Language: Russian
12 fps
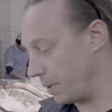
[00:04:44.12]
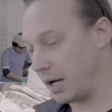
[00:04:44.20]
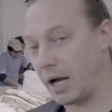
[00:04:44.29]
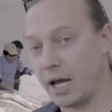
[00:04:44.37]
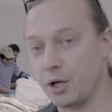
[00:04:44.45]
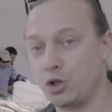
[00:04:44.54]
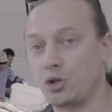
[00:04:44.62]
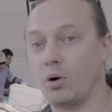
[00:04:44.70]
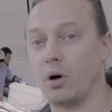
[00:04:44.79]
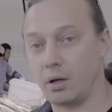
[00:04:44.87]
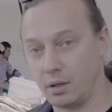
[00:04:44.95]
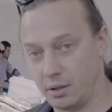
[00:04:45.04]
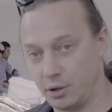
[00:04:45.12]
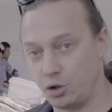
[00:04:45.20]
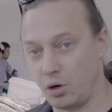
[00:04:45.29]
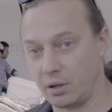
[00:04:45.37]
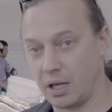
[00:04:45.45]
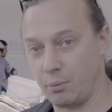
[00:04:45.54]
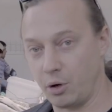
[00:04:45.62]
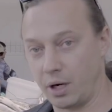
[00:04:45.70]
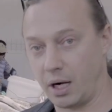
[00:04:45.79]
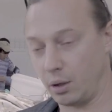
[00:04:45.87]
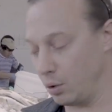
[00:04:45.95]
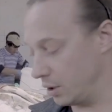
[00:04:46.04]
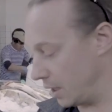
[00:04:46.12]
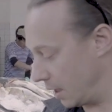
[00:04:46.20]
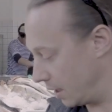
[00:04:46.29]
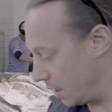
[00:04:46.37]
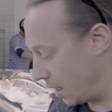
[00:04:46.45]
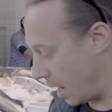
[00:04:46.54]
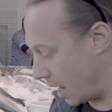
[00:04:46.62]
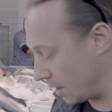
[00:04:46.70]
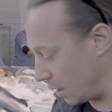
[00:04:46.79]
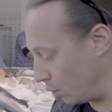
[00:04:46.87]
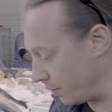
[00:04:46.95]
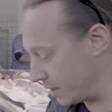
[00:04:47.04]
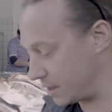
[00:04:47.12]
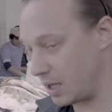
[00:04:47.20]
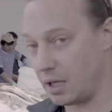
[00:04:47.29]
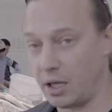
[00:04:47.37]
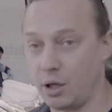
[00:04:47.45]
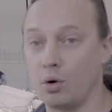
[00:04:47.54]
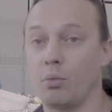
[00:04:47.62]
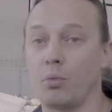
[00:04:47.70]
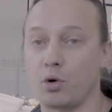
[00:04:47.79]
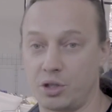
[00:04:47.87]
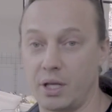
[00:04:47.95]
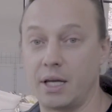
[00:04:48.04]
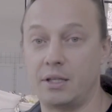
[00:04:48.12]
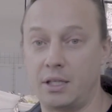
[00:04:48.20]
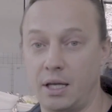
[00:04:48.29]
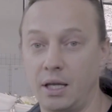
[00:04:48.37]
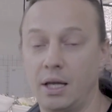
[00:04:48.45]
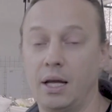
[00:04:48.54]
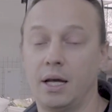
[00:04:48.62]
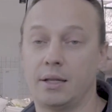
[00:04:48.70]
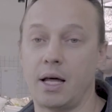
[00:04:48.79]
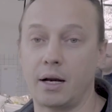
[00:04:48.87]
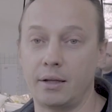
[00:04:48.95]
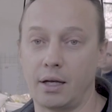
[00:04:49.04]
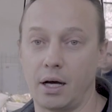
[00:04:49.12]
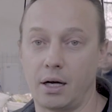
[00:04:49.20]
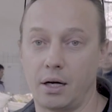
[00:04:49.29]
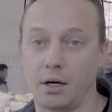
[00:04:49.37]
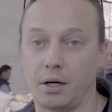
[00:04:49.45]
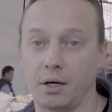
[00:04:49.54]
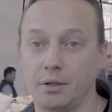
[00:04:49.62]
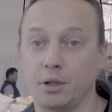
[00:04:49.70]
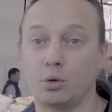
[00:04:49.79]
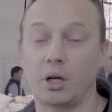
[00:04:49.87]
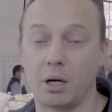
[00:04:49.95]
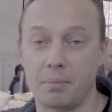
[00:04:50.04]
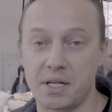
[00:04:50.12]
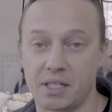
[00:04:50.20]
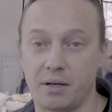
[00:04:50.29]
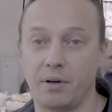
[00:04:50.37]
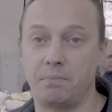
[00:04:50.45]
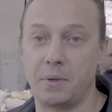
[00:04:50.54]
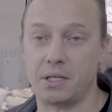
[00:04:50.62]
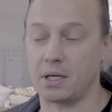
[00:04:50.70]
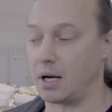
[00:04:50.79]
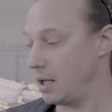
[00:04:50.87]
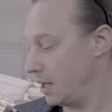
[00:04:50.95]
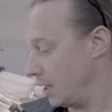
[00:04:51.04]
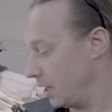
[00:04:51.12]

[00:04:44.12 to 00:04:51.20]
пока еще Черное море холодное, она ловится, и ее можно найти на рынках э, не только Москвы, Питера,